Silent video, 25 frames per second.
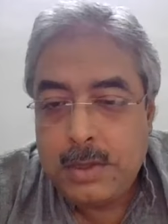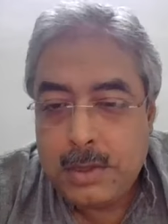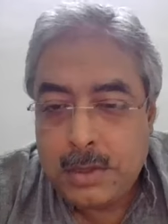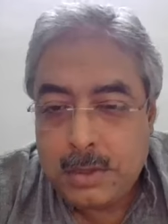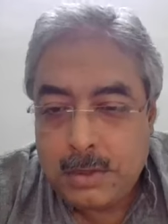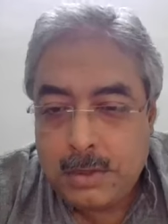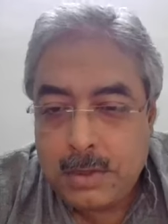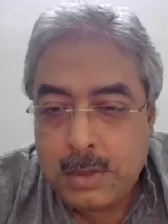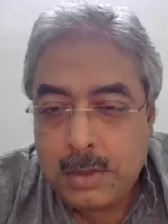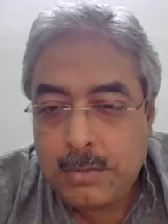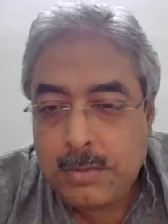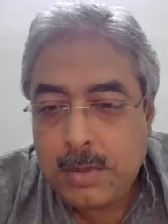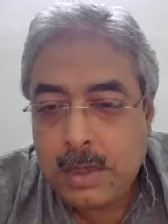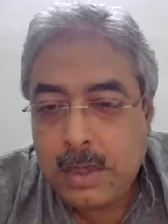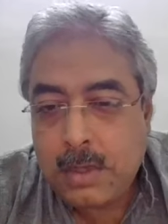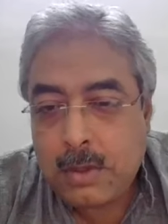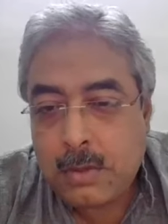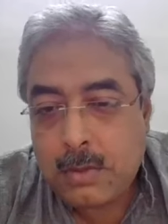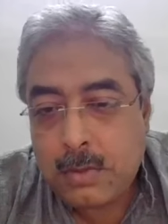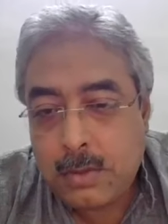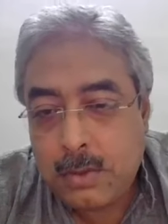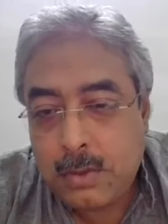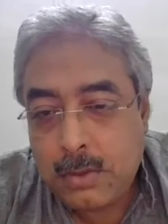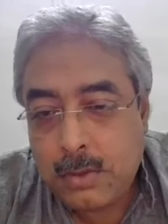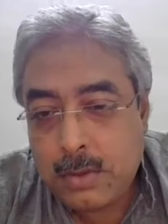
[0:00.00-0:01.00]
যখন আমরা
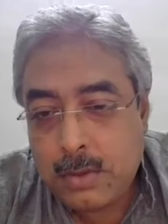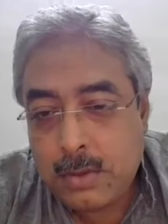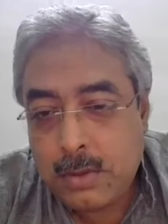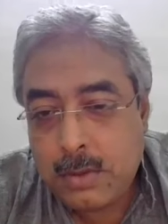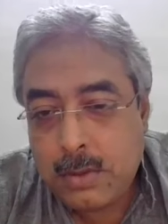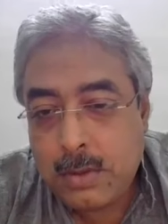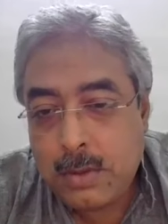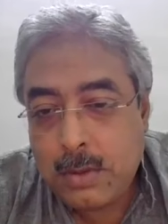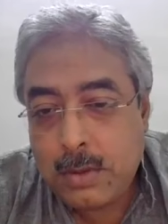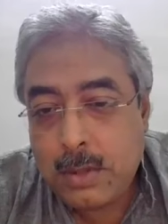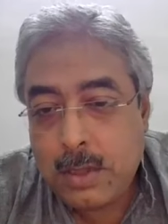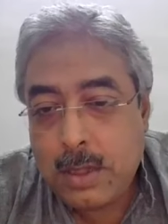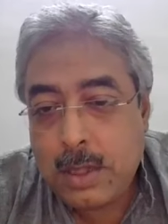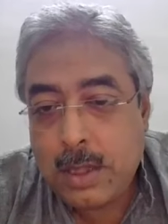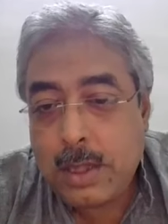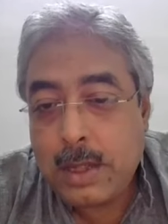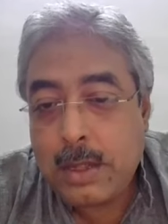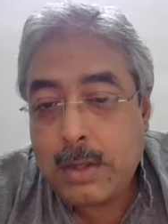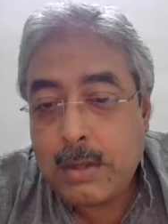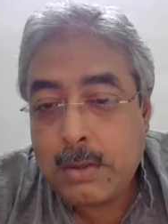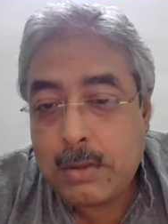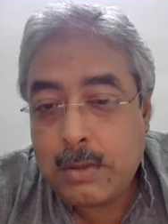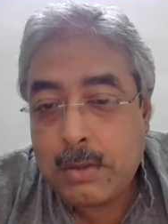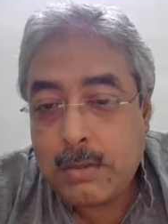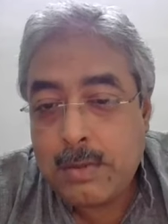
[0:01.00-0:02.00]
কোনো
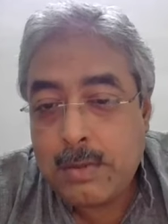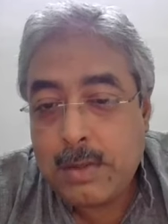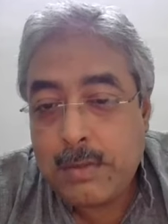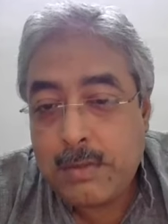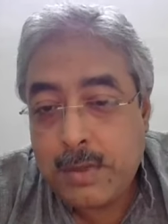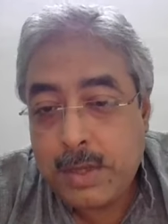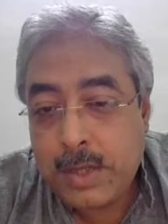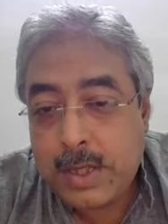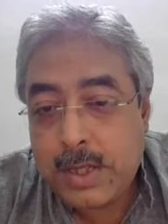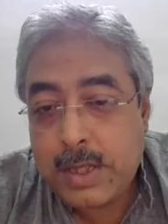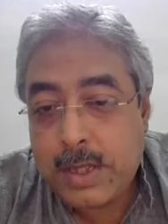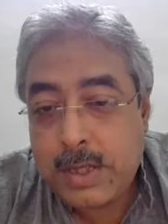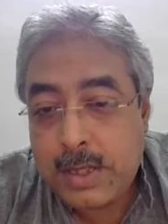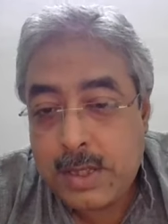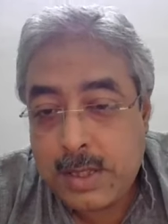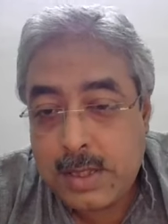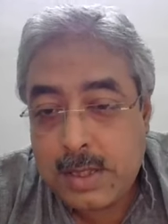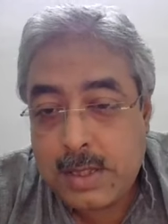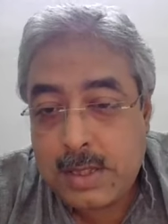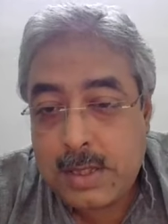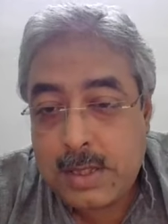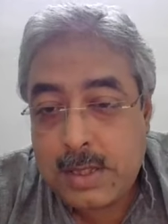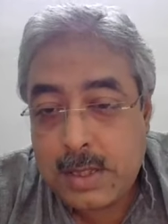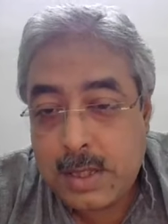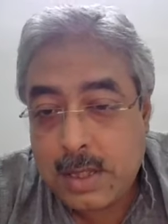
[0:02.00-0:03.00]
এরকম ইনফেকশাস
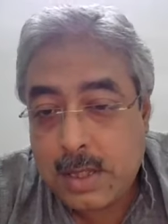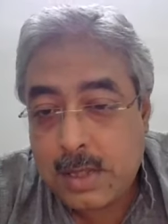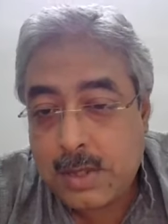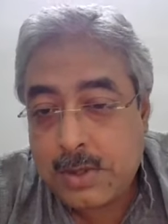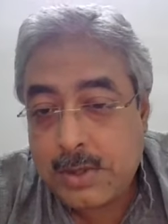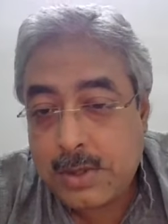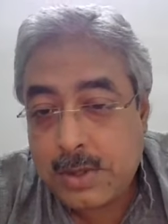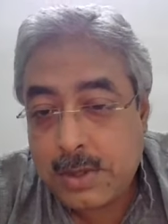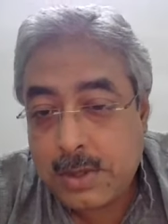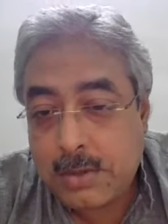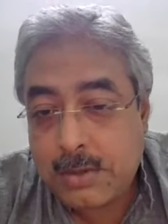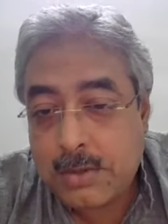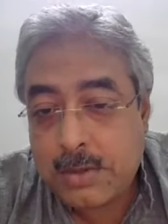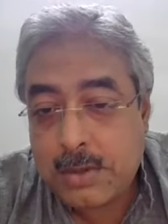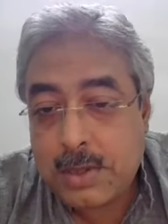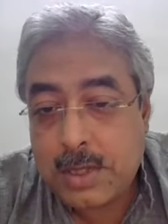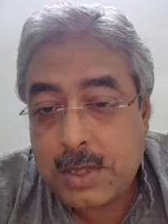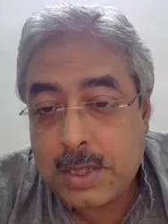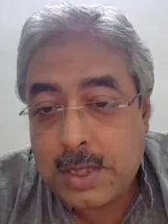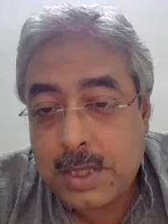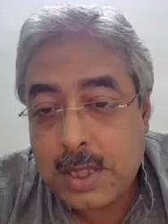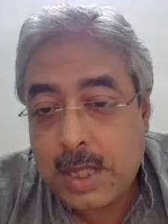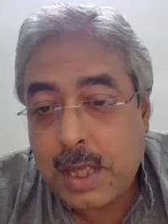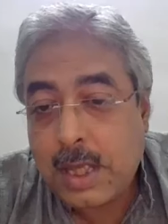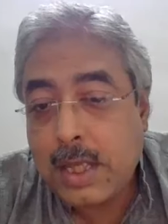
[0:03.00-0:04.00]
ডিজিজ নিয়ে আলোচনা করতে
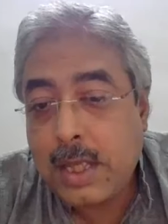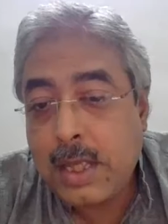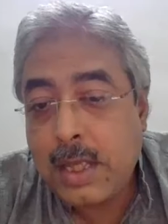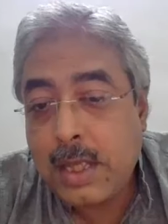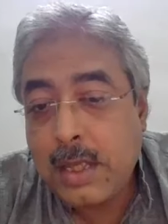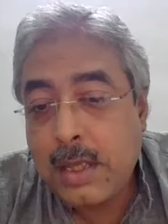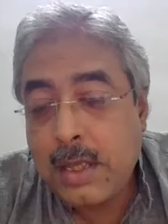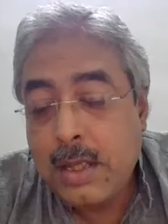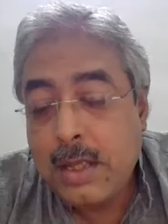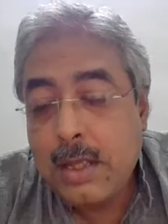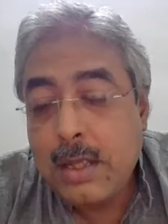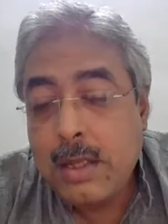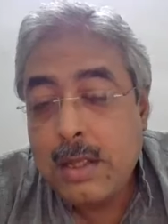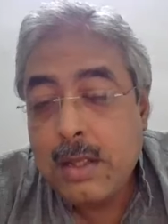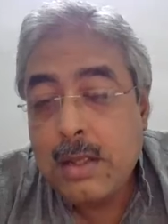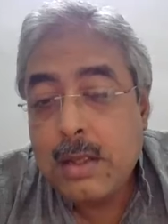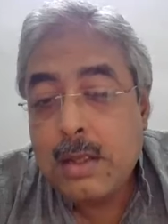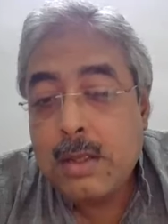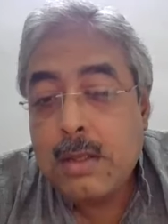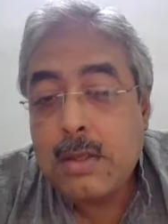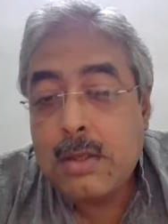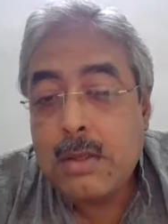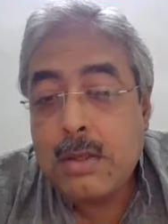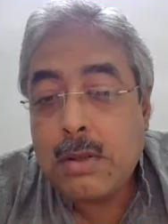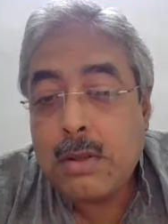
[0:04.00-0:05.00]
চাই
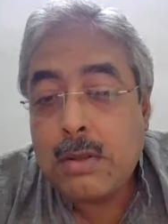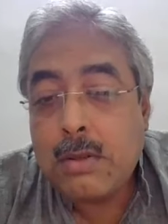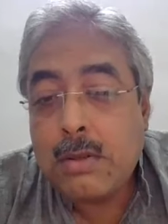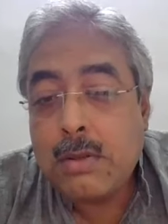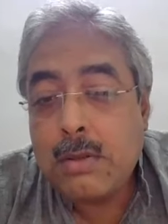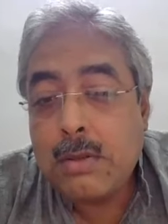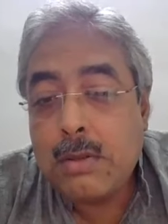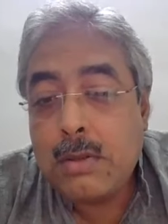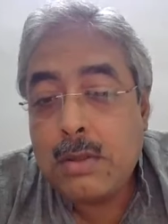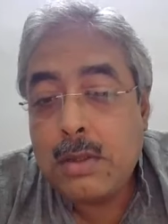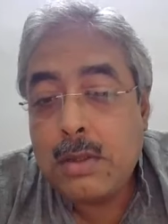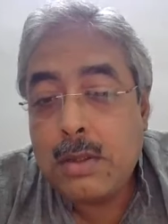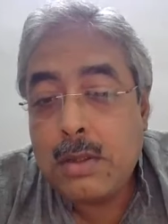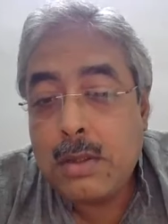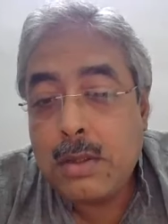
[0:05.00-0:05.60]
তখন